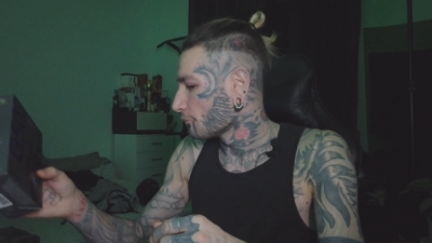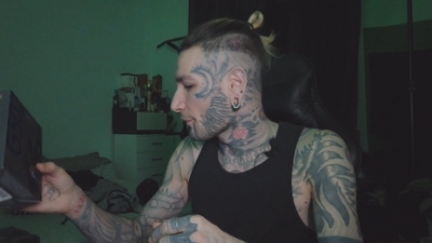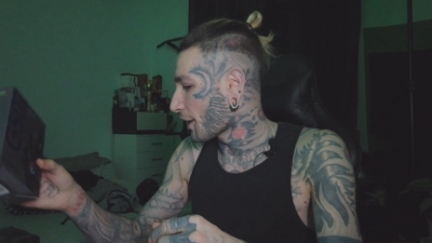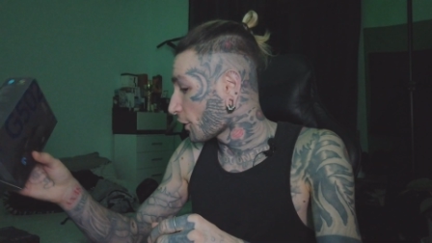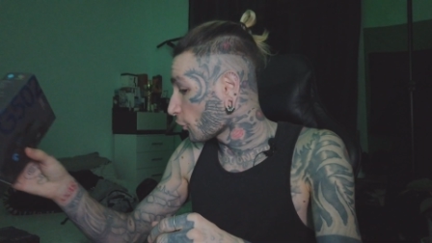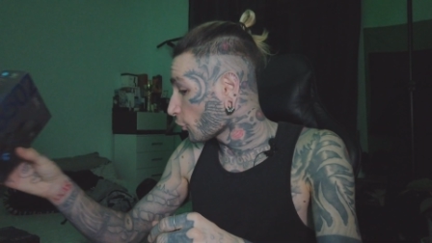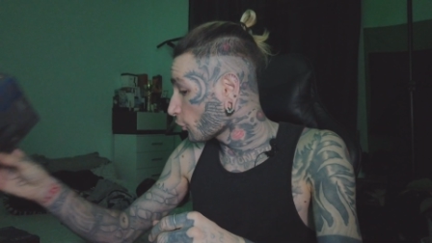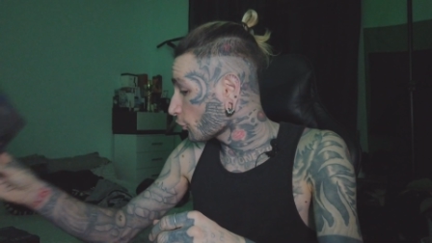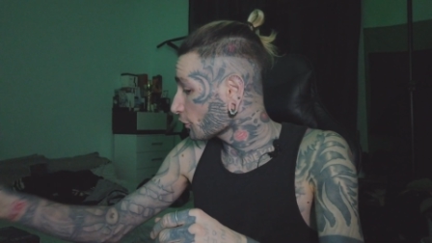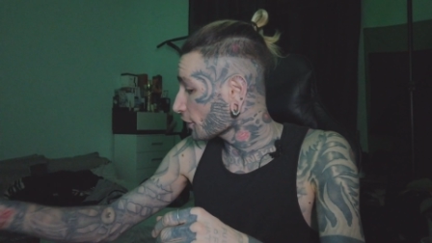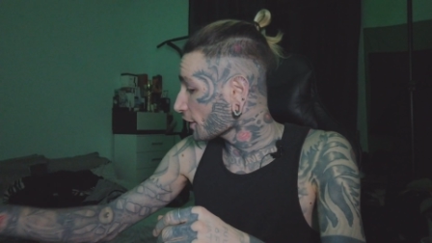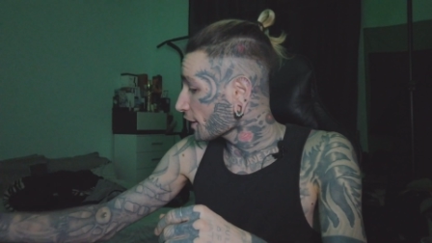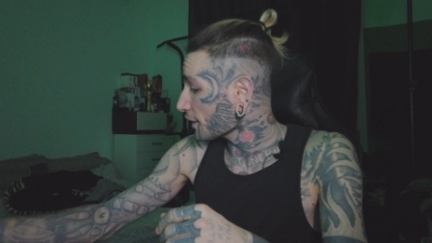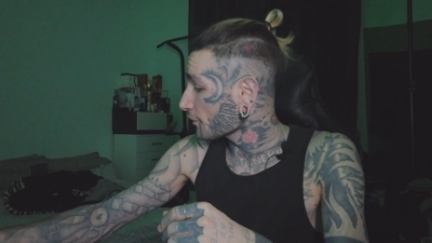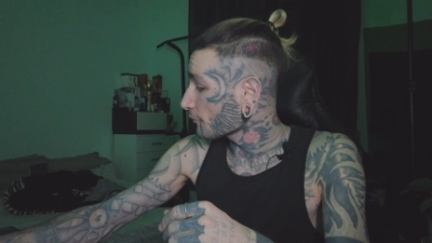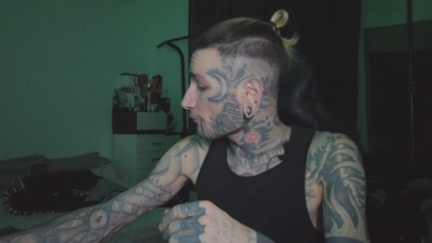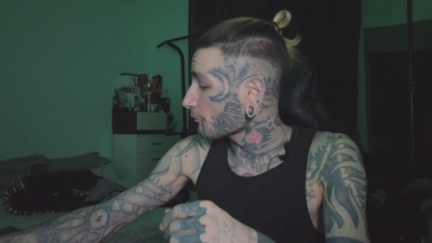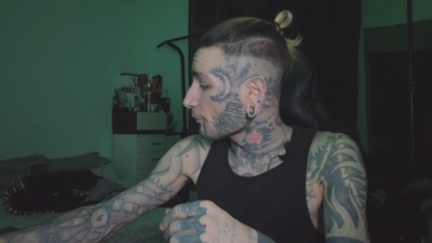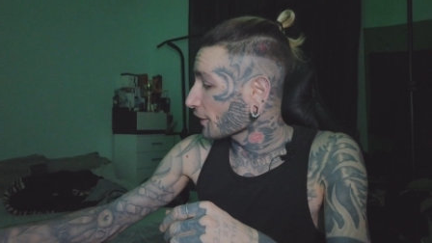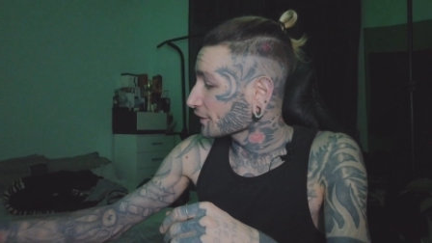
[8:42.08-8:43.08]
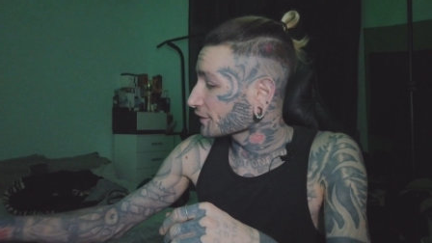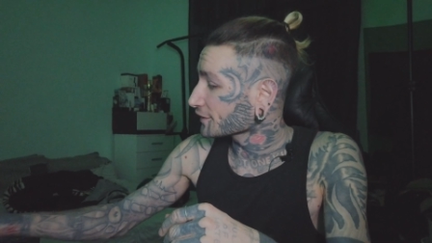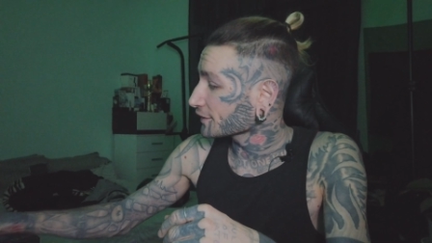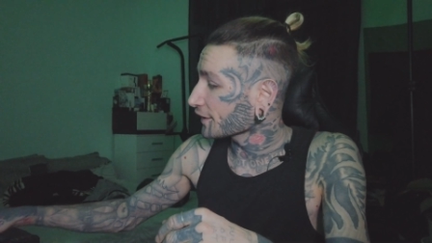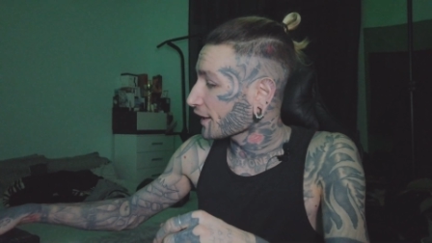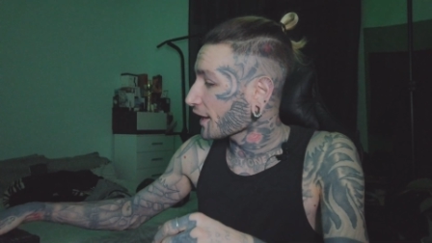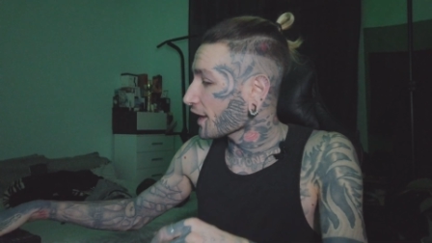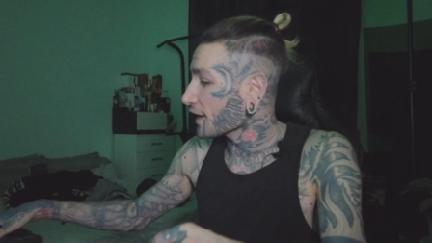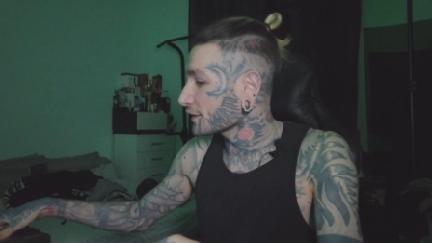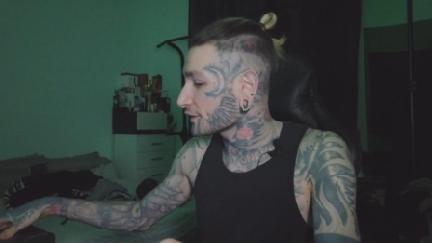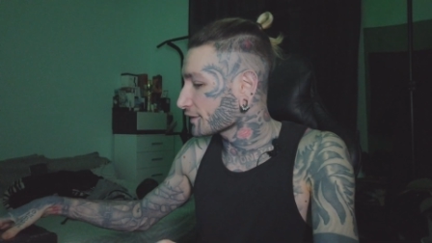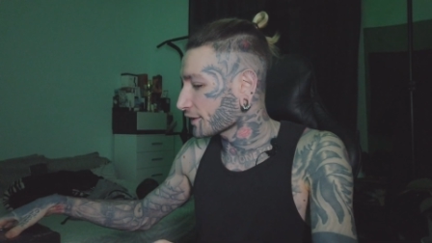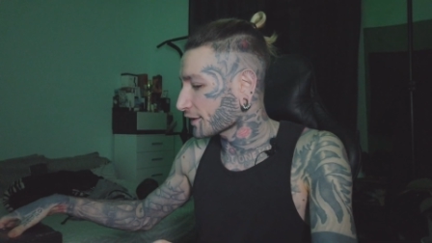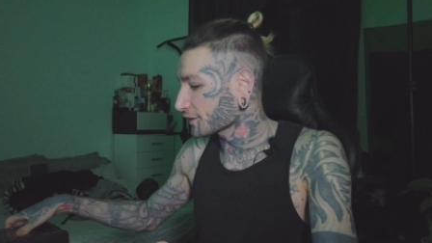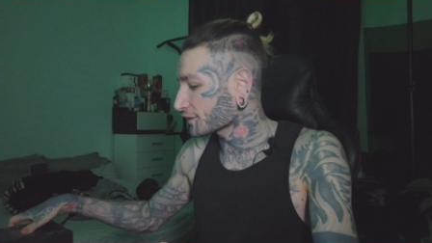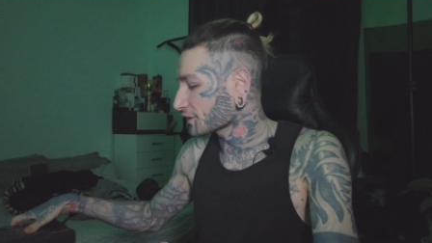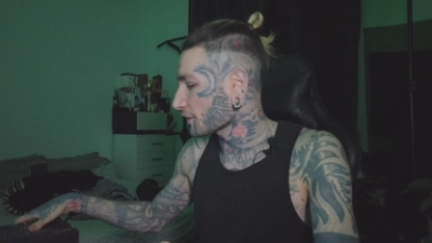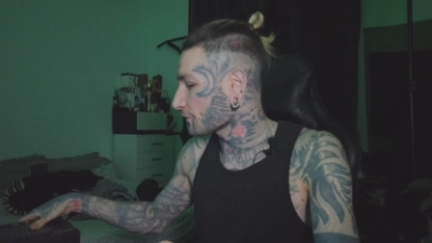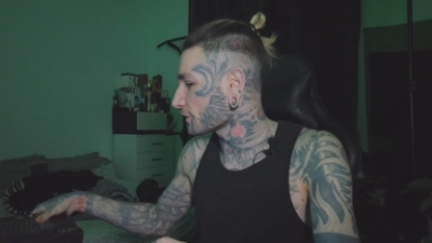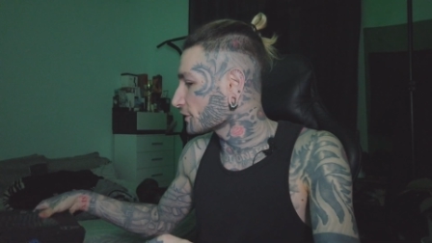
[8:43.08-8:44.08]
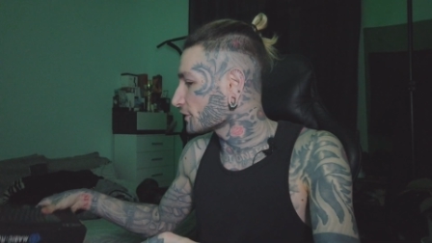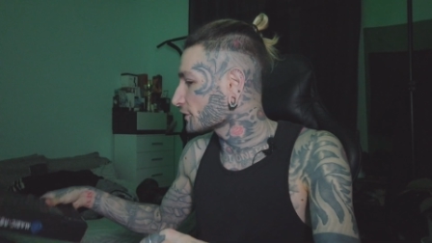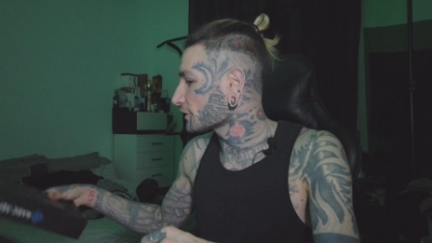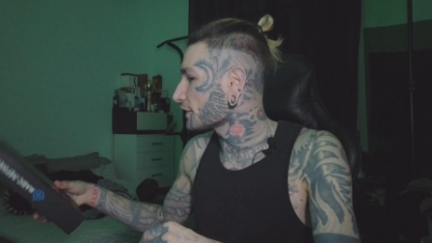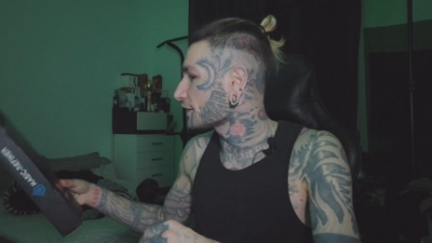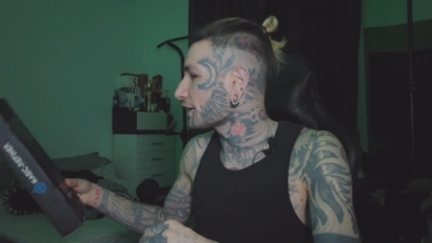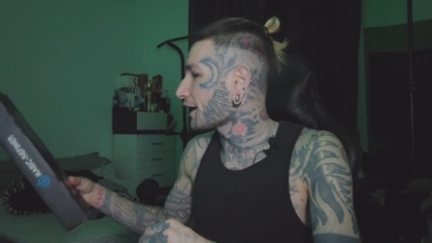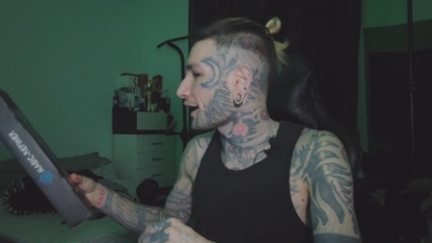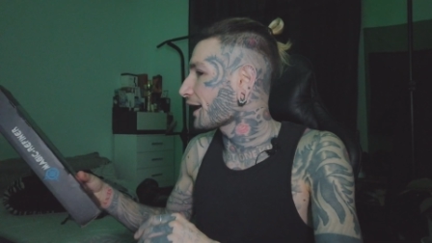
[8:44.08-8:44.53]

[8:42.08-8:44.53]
Ma ora passerei direttamente